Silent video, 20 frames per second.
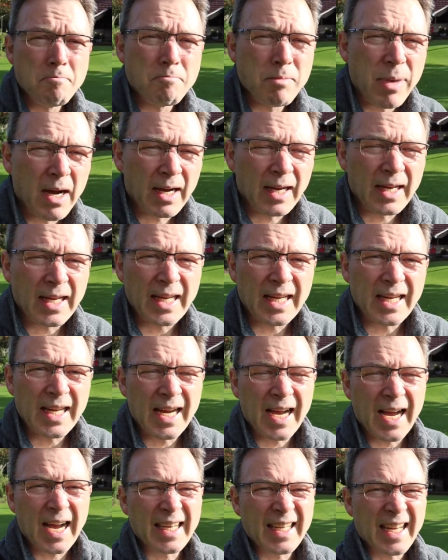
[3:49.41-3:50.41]
Bei
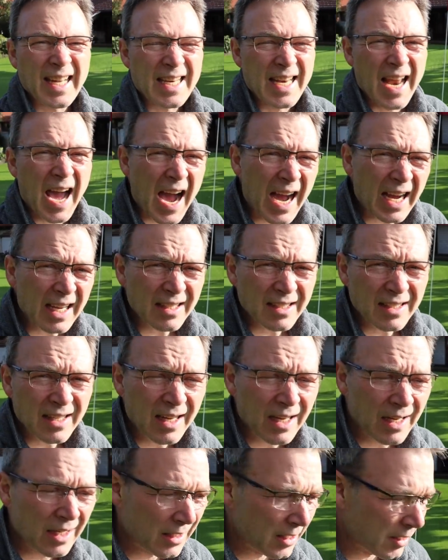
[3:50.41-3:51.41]
einer
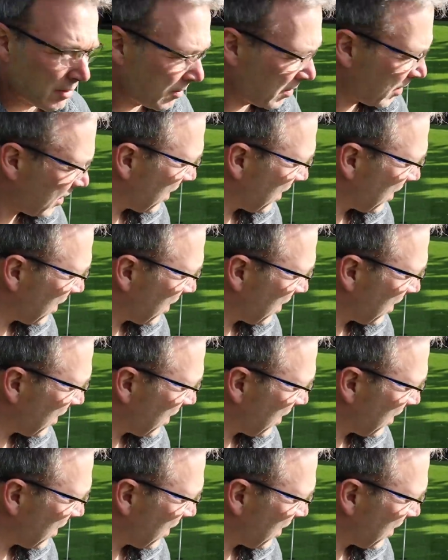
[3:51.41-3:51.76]
Nachsaat